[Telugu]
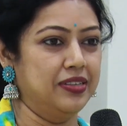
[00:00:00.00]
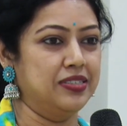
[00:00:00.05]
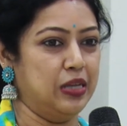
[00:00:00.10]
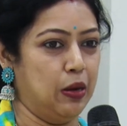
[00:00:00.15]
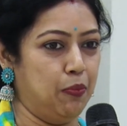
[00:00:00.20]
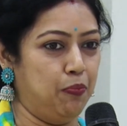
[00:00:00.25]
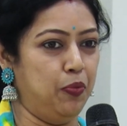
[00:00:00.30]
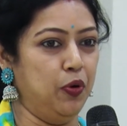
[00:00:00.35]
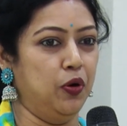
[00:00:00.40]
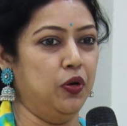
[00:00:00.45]

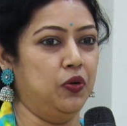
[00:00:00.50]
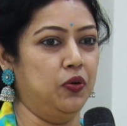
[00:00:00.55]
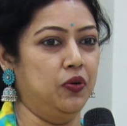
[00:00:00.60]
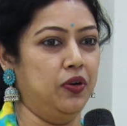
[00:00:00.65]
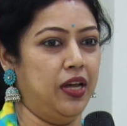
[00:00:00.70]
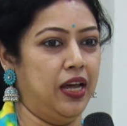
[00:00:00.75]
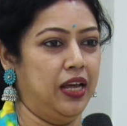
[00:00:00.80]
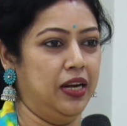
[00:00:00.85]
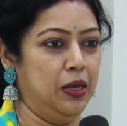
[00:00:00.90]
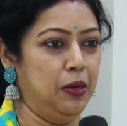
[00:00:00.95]
సపోర్ట్
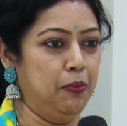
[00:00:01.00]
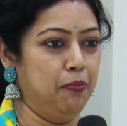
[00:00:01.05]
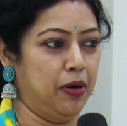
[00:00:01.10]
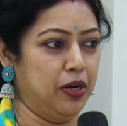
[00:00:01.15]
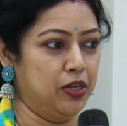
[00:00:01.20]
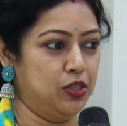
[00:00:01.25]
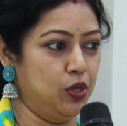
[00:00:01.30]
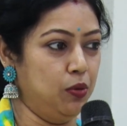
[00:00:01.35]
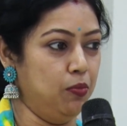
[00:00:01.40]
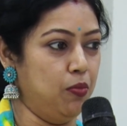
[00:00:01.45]
ఉండాలి
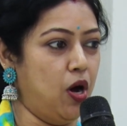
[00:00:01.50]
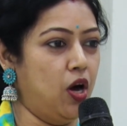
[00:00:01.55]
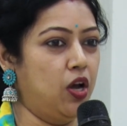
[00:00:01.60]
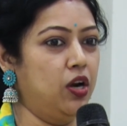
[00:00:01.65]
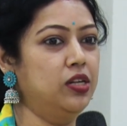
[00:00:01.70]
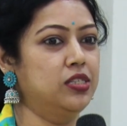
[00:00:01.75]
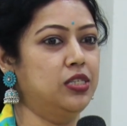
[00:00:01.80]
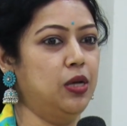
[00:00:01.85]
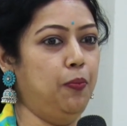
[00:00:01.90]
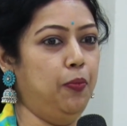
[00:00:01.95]
మనుషులు
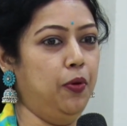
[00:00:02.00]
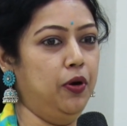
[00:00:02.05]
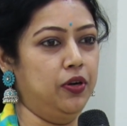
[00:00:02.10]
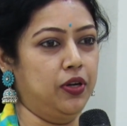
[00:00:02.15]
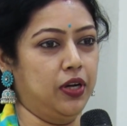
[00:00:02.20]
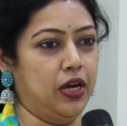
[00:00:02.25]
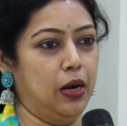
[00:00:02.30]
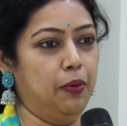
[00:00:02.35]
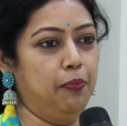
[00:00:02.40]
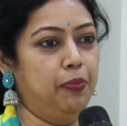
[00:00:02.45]
మారల్
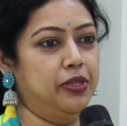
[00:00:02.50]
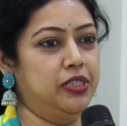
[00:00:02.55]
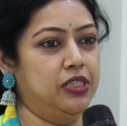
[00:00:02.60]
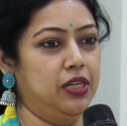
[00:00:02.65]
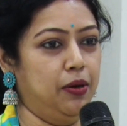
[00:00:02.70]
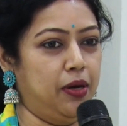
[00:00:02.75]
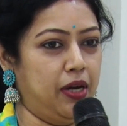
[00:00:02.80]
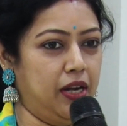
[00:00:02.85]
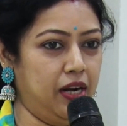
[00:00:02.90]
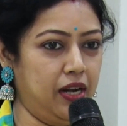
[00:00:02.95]
సపోర్ట్
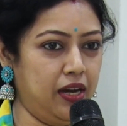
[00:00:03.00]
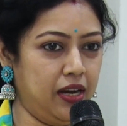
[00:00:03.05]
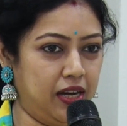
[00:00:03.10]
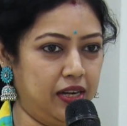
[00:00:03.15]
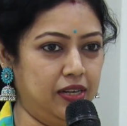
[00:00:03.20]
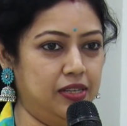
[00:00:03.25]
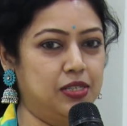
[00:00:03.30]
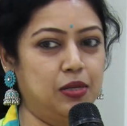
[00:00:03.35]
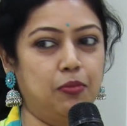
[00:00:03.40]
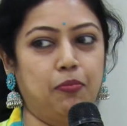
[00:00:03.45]
కనిపించే కన్నా
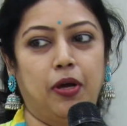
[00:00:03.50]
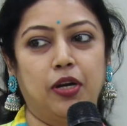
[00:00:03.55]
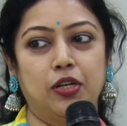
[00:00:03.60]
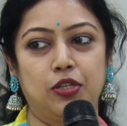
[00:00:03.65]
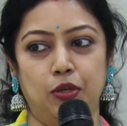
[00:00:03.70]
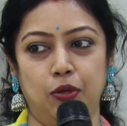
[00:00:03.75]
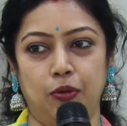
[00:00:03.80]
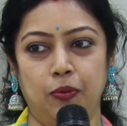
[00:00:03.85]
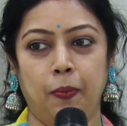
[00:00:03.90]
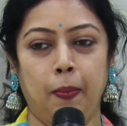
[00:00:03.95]
కనీసం
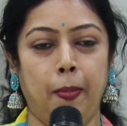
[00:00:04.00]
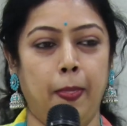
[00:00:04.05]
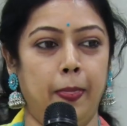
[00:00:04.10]
మనుషులు